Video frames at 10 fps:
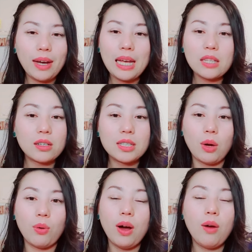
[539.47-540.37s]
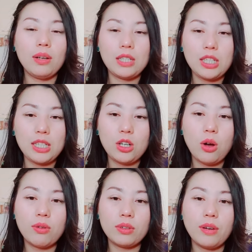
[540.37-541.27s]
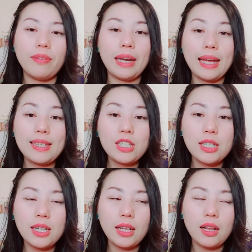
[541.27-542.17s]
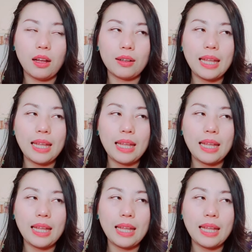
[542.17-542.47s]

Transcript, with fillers: khen cho cháu họ lời chỉ rong do vì đã chi đến tới